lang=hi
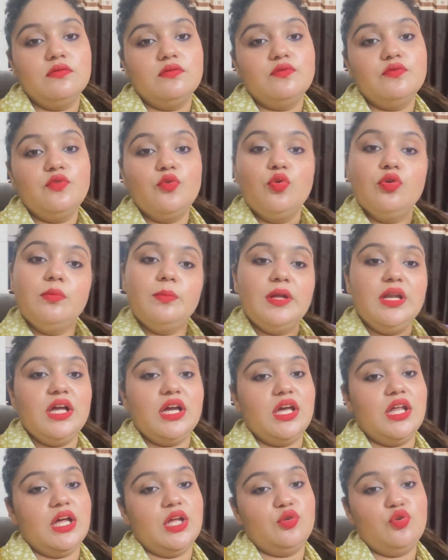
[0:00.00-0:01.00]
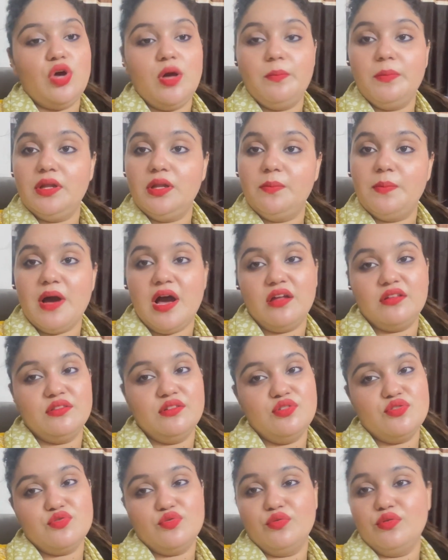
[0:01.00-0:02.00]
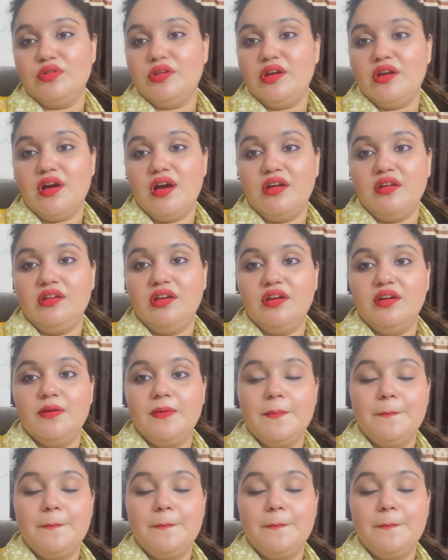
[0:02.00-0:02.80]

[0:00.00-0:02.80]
फोन में लगे रहते हो आप मेरी बात नहीं सुनते यार ये